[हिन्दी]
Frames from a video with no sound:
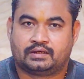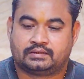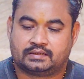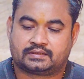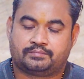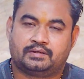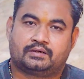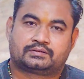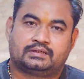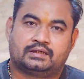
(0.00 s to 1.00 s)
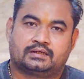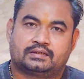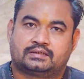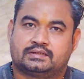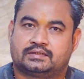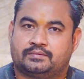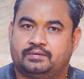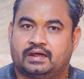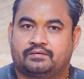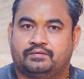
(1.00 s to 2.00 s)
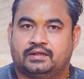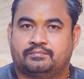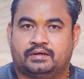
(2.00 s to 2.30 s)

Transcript: ये सभी औषधियाँ किसी भी आयुर्वेदिक